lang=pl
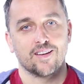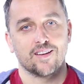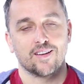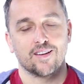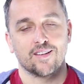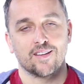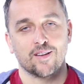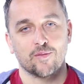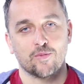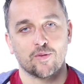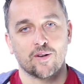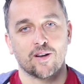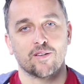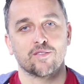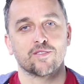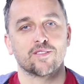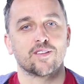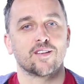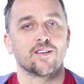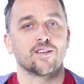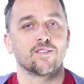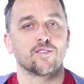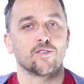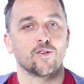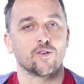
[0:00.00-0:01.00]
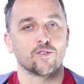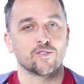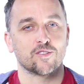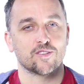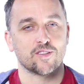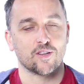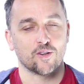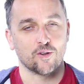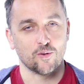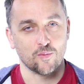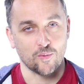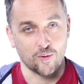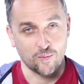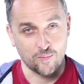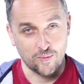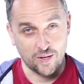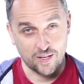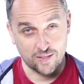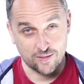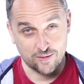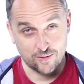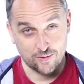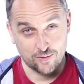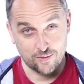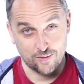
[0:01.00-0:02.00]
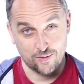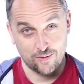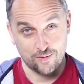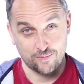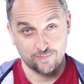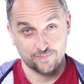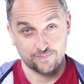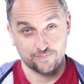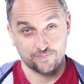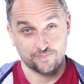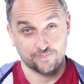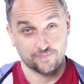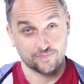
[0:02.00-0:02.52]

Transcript: Naprawdę od tego momentu